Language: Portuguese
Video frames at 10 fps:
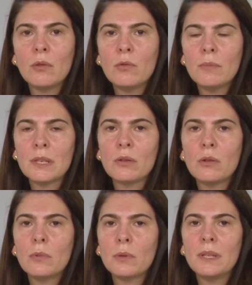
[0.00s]
algumas
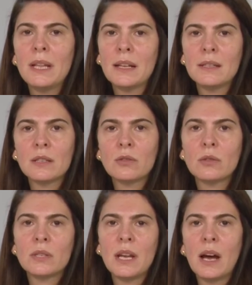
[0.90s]
comorbidades
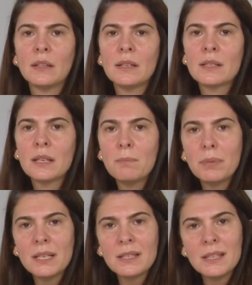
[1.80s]
associadas que
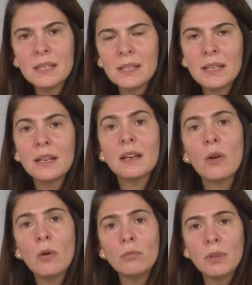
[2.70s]
precisem
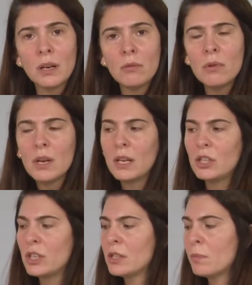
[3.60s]
ou não
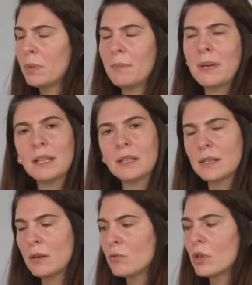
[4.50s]
de
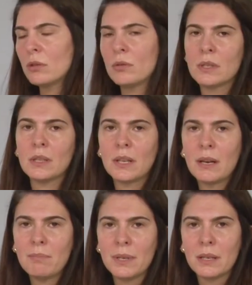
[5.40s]
suplementação de O2 na
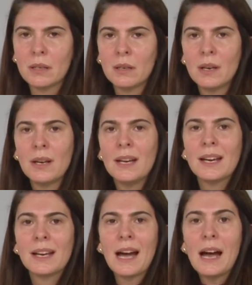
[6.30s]
terapia.
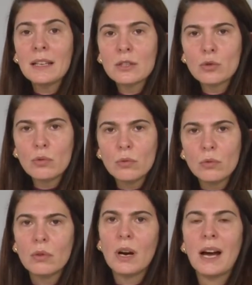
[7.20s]
Caso
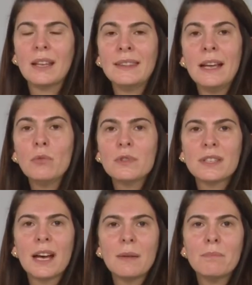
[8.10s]
não
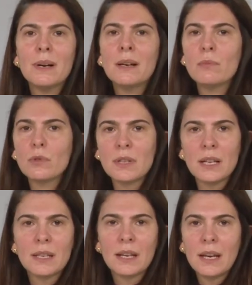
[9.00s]
saibamos
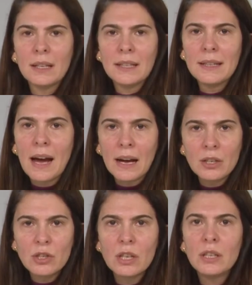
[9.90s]
dessa
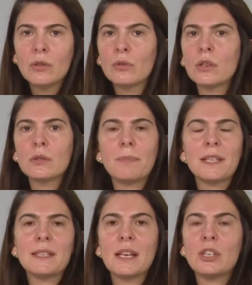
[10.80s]
realidade e o nosso
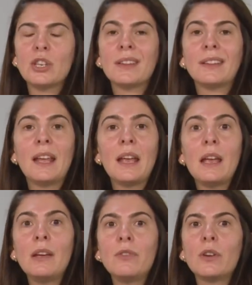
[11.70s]
paciente
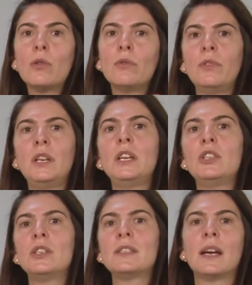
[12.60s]
teve
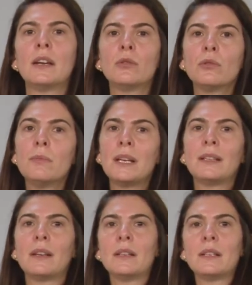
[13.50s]
Covid, saiu de uma
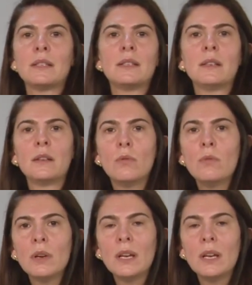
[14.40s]
internação